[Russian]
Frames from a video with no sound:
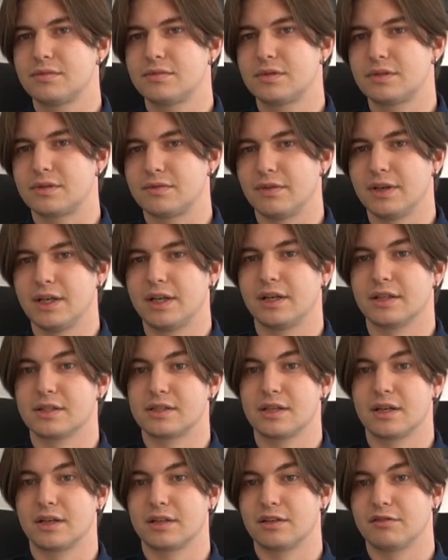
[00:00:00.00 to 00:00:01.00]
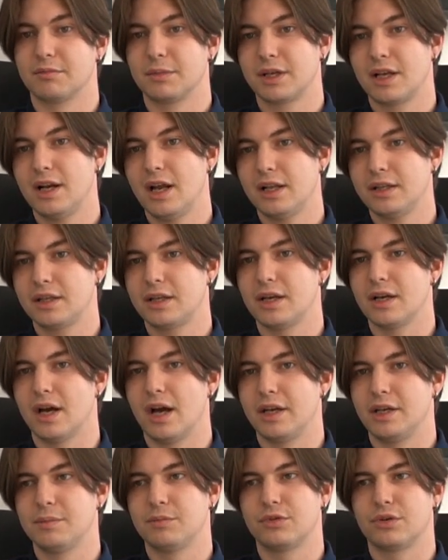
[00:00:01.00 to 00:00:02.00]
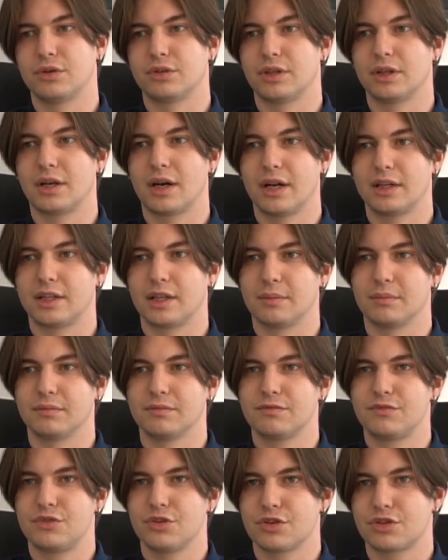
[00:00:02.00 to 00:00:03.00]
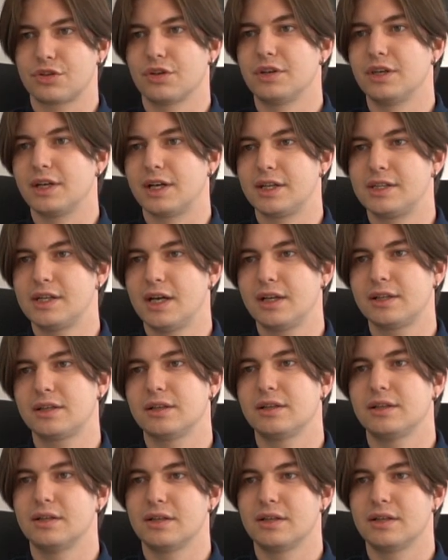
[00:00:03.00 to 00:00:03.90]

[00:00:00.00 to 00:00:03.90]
свои концерты в Могилянке, они могут играть там все, что они хотят,